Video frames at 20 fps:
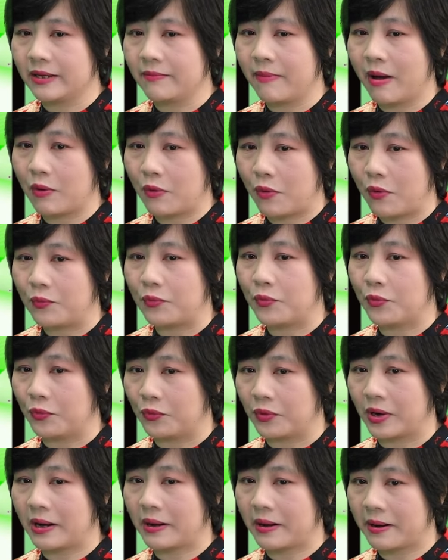thì bao gồm
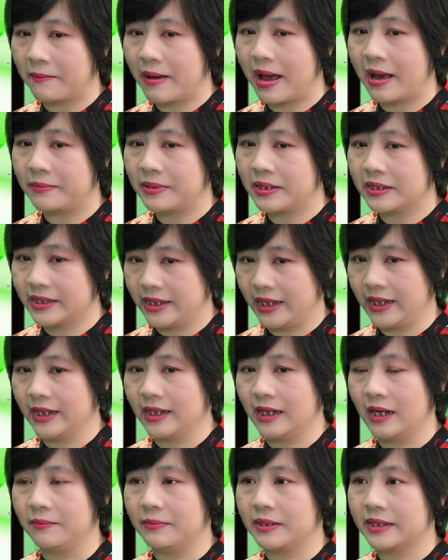đủ các cái ba bữa chính
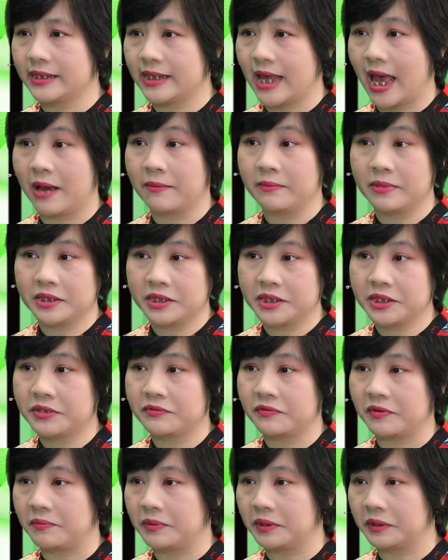là bữa sáng, bữa
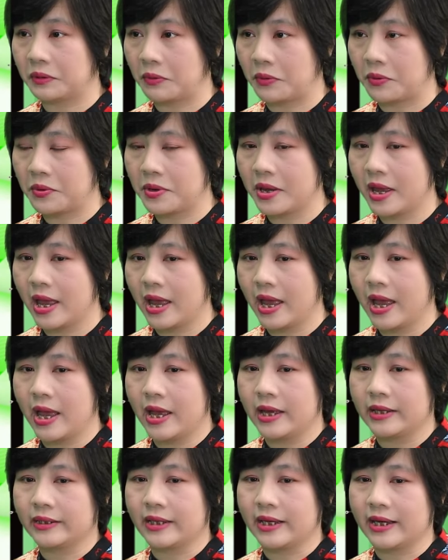trưa và bữa tối. Ừ.
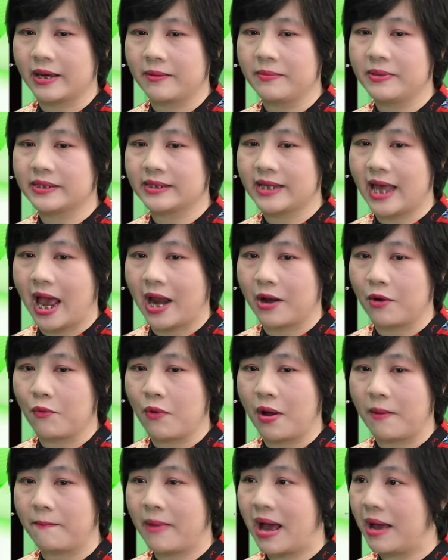Thì cái bữa sáng nó
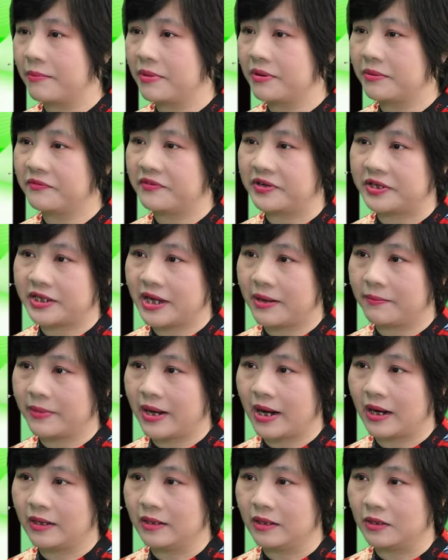khoảng 30%
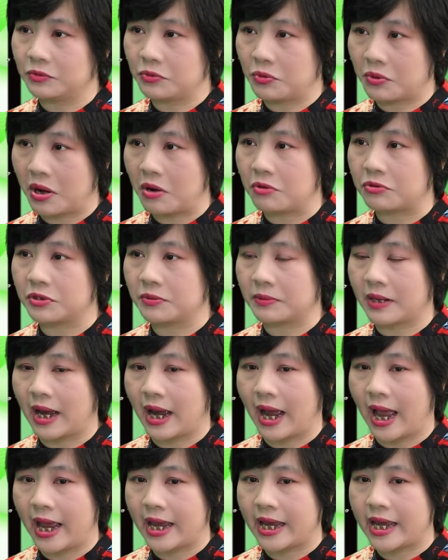năng lượng nhu cầu trong cả
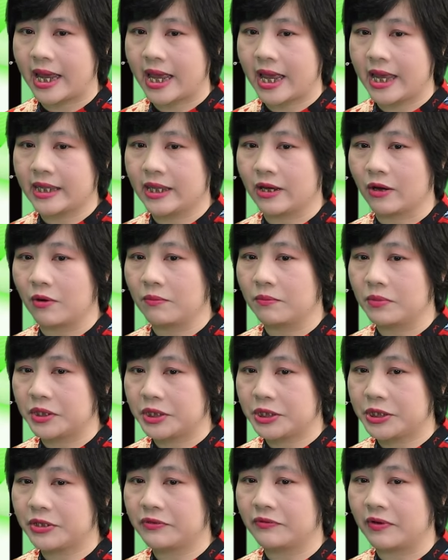ngày. Ừ. Thế còn bữa
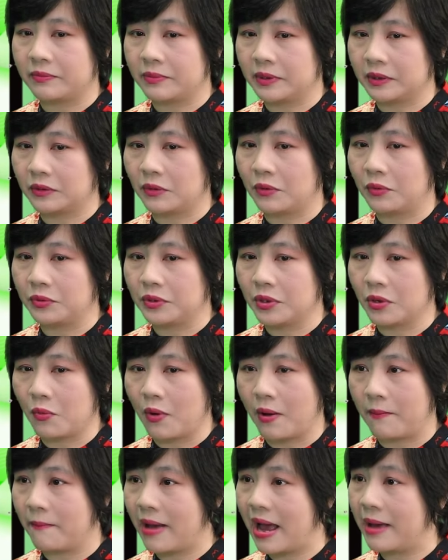trưa và bữa tối thì
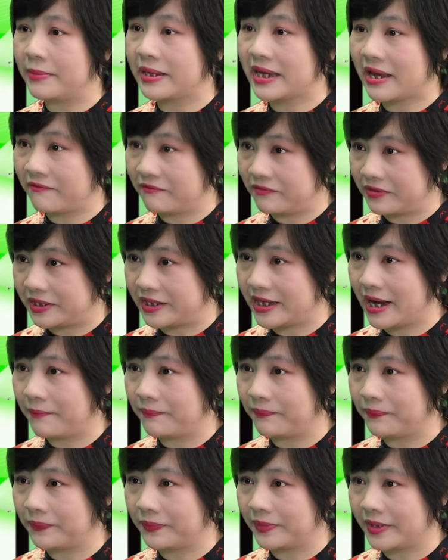khoảng 35%
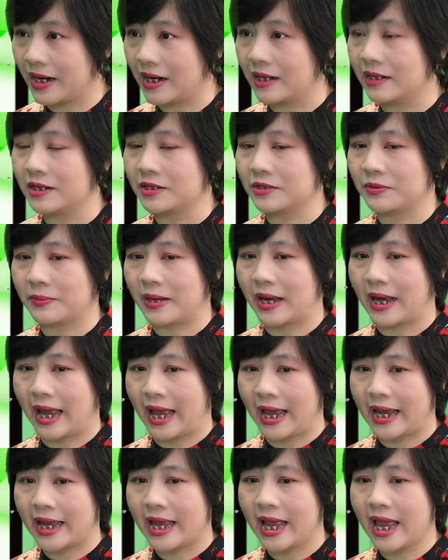năng lượng trong cả
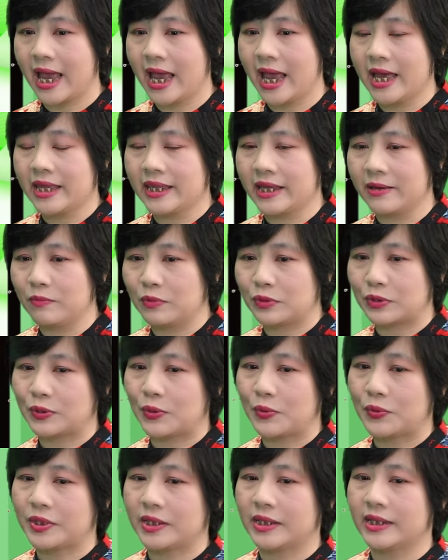ngày thế một
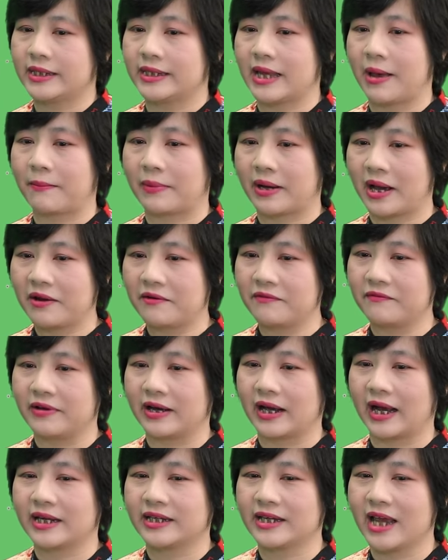số những người giảm cân
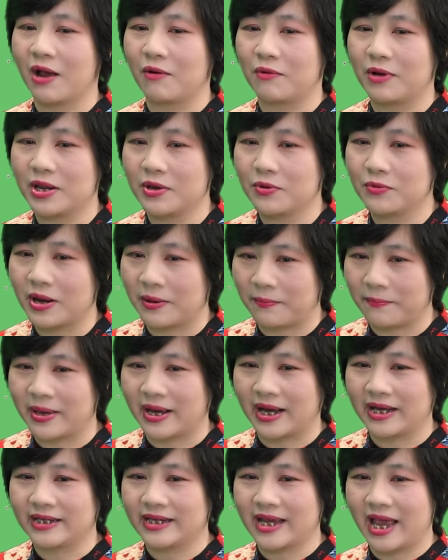và cái trào lưu đặc biệt
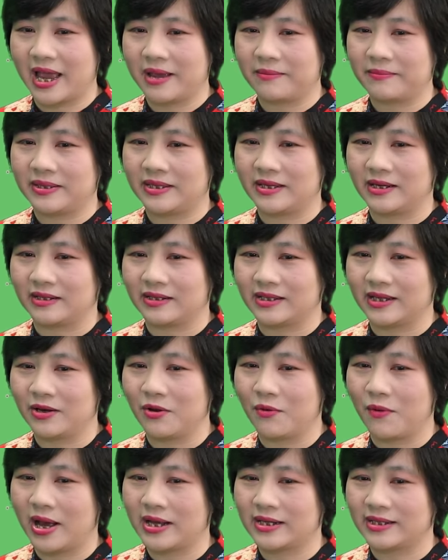các chị em bây giờ chế
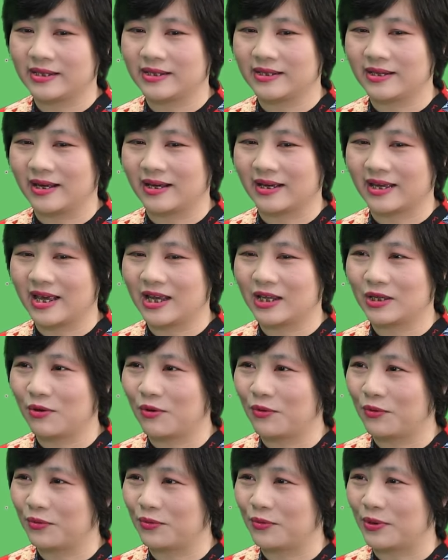độ ăn uh, à, keto
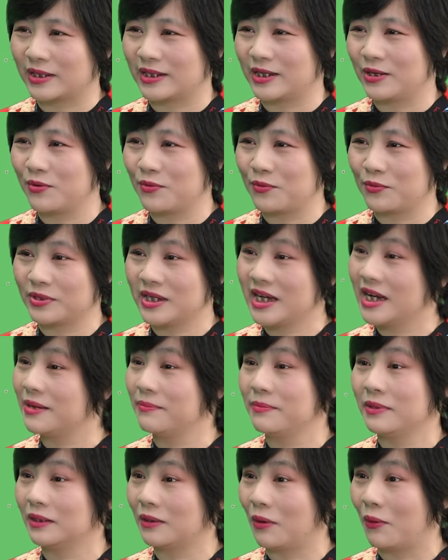hoặc chế độ
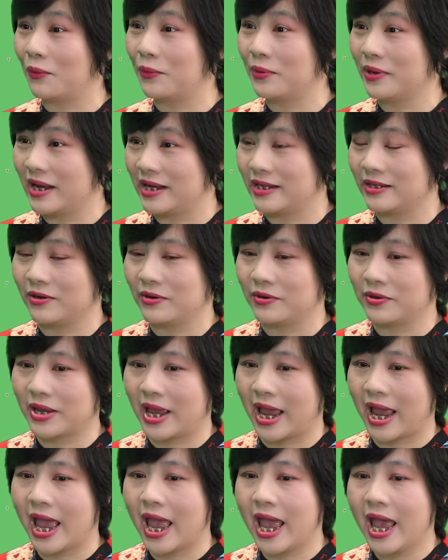nhịn bữa tối để cho nó
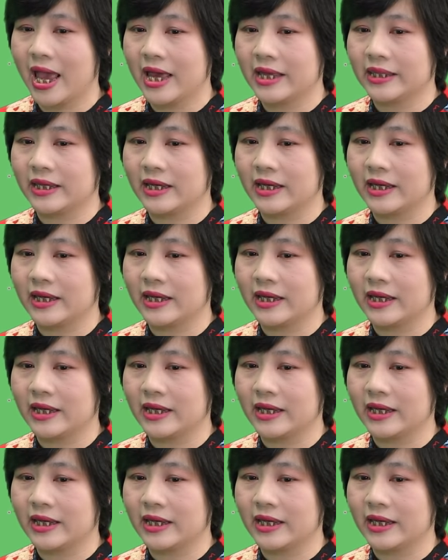nhẹ ừ.